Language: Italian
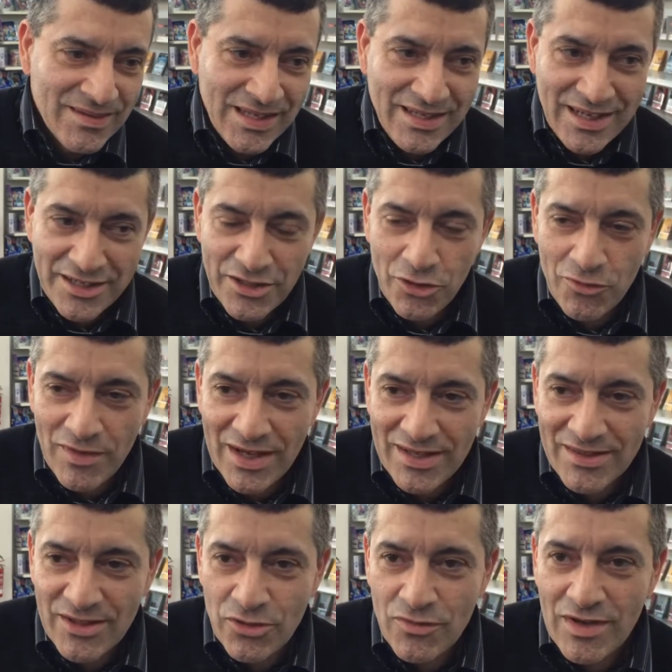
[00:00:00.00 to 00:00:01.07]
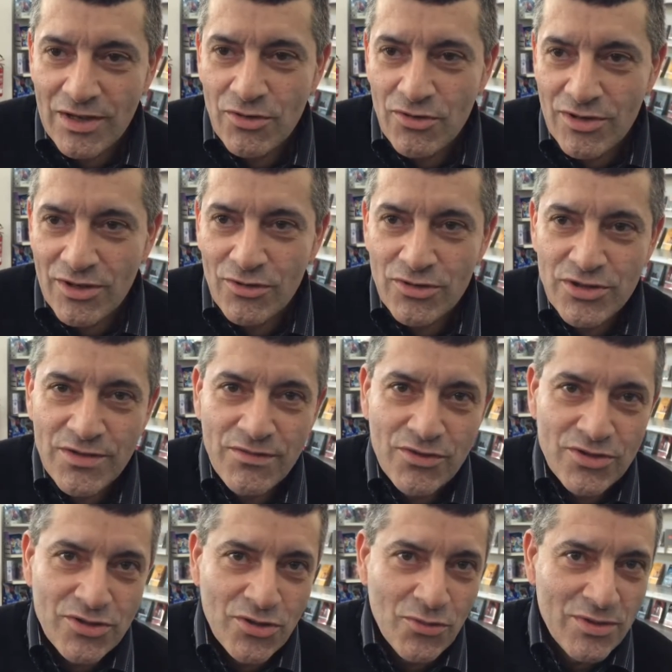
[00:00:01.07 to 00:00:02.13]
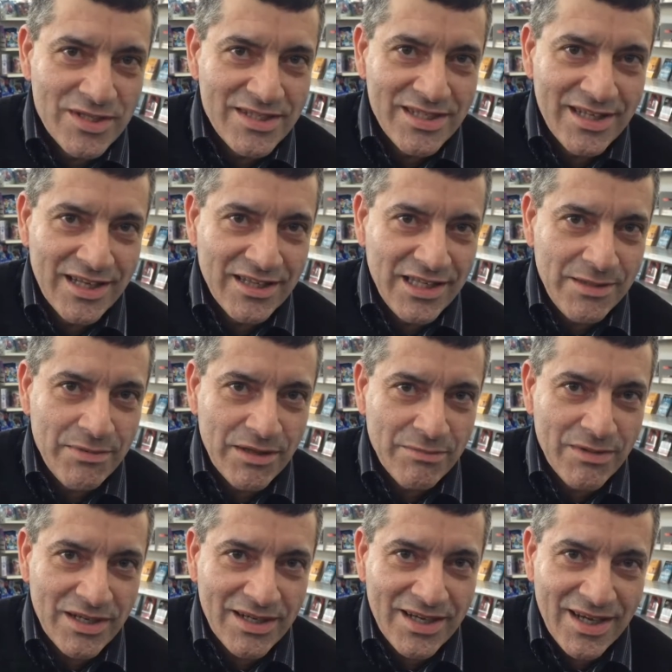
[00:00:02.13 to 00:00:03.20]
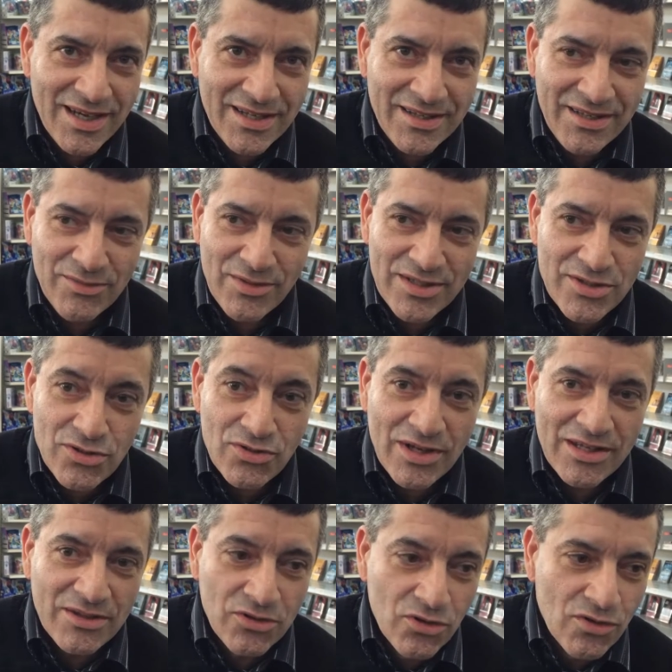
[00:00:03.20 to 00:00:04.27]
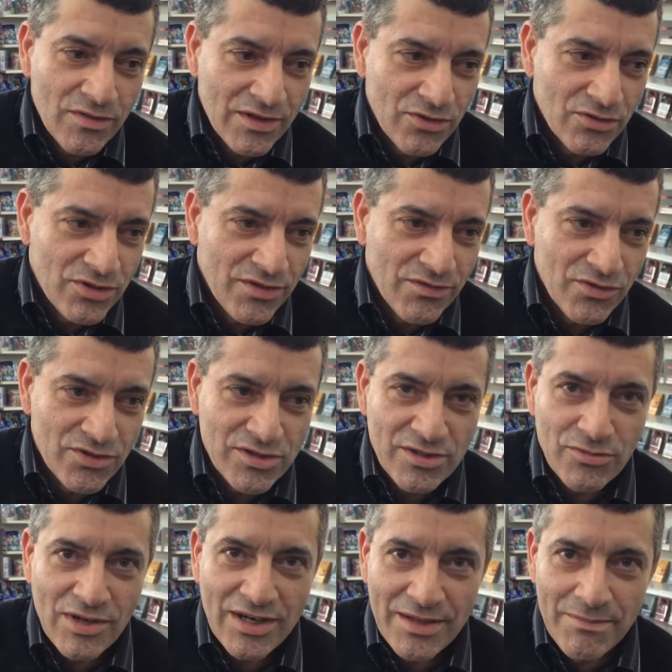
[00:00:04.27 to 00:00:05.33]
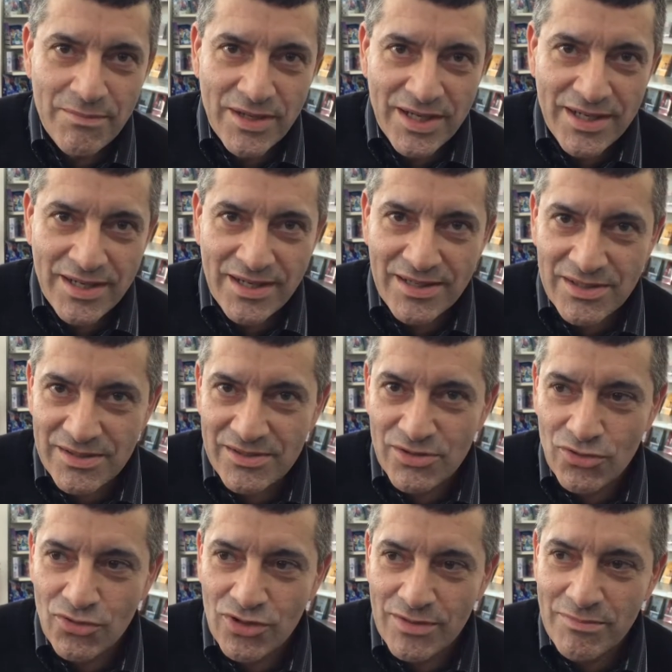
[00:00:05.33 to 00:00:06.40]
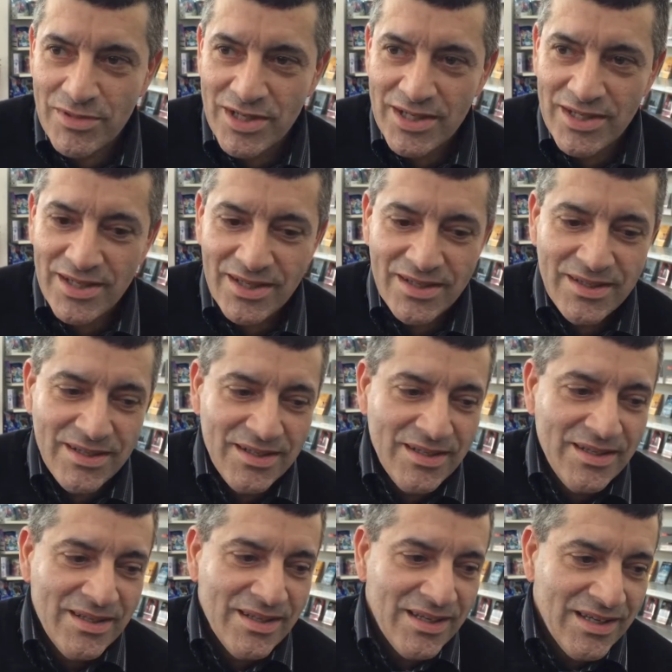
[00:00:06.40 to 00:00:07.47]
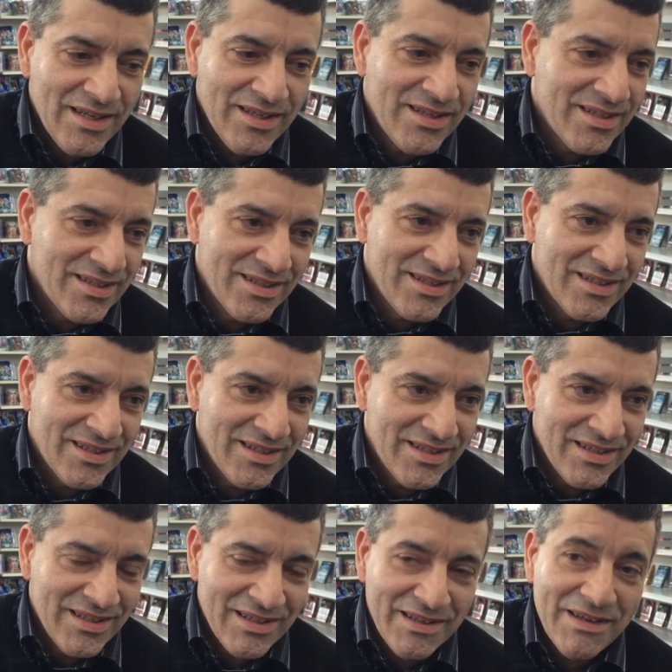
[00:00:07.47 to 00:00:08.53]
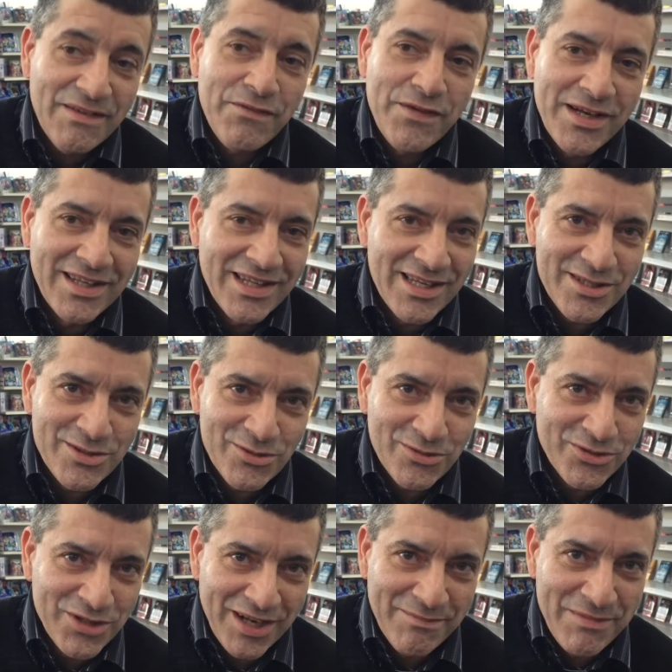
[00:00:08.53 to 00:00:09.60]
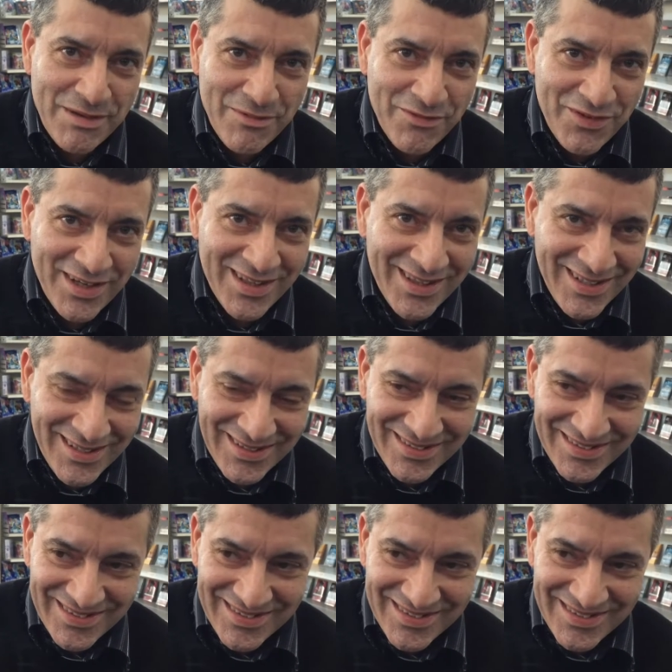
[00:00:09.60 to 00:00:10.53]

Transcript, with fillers: negli anni 90 dove ancora non ci fossero questi grandi ipermercati, una zona dove non ci fosse una libreria, solo libreria, e, e fino adesso ce l'abbiamo fatta.